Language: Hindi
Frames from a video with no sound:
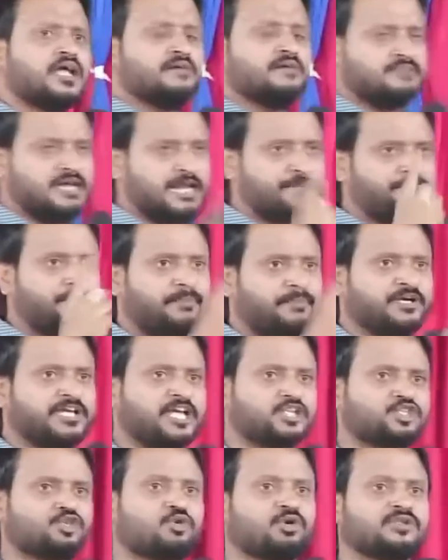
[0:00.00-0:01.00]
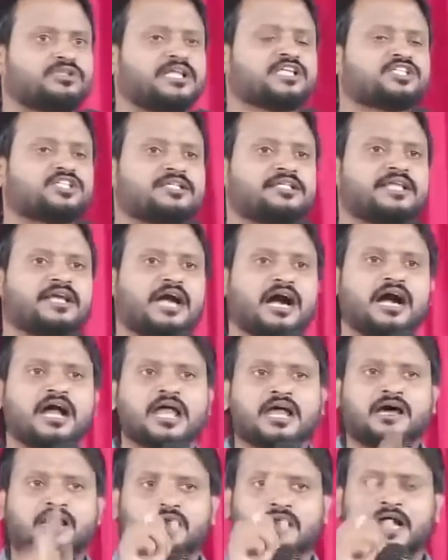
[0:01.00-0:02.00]
मैंने प्रभु यीशु को दर्शन देखा
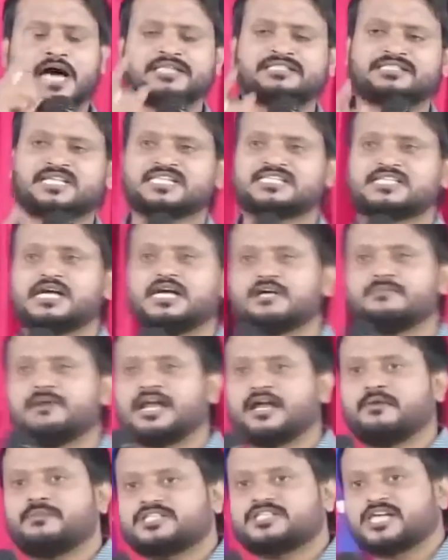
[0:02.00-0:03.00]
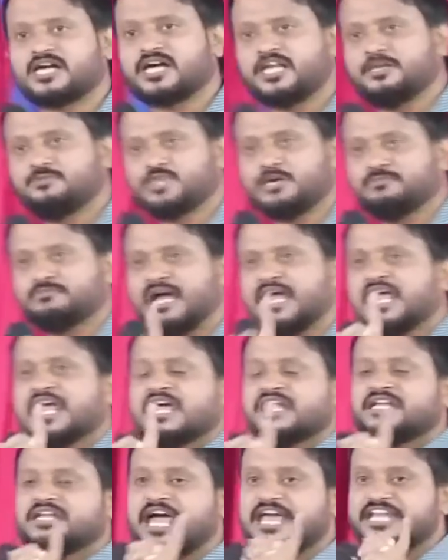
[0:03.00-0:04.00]
रात के साढ़े बारह बजे करीब जब मैं
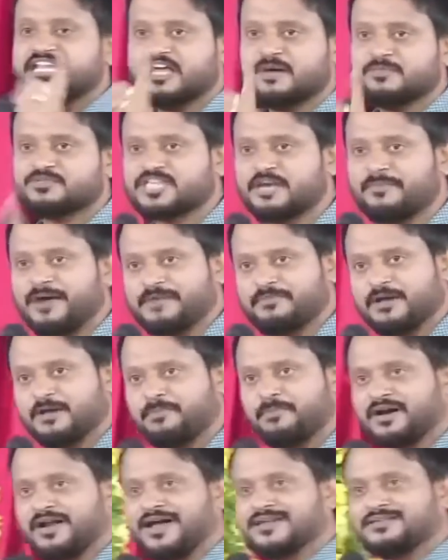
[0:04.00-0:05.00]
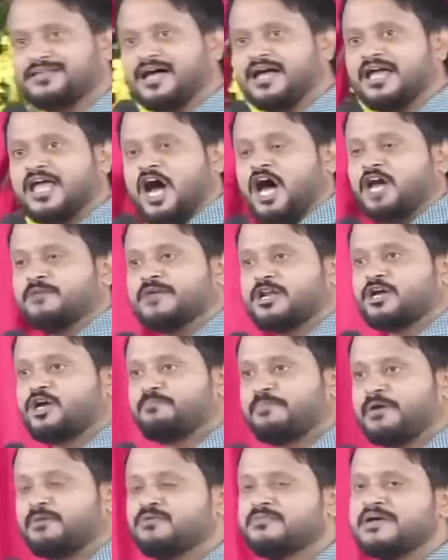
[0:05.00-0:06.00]
नए नियम से बाइबल पढ़ रहा था और मेरे को
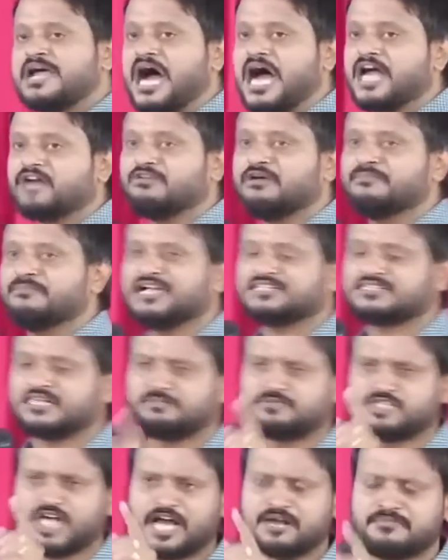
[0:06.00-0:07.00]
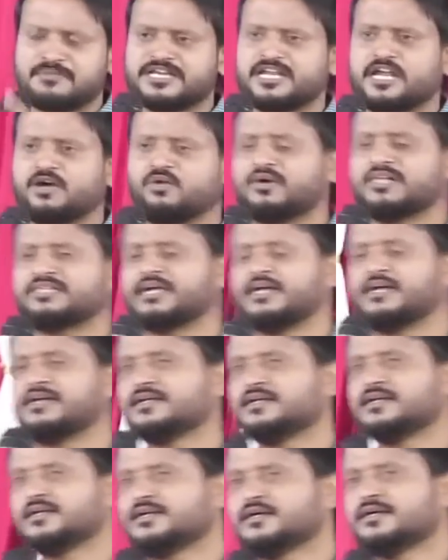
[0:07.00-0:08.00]
प्रभु में आए हुए मात्र चार महीने हुए थे
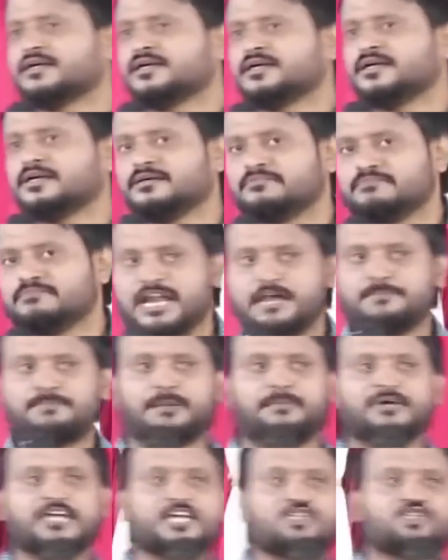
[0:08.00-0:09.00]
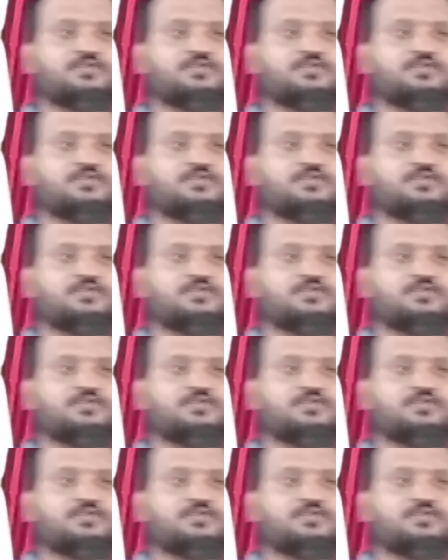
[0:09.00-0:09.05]
मैंने प्रभु यीशु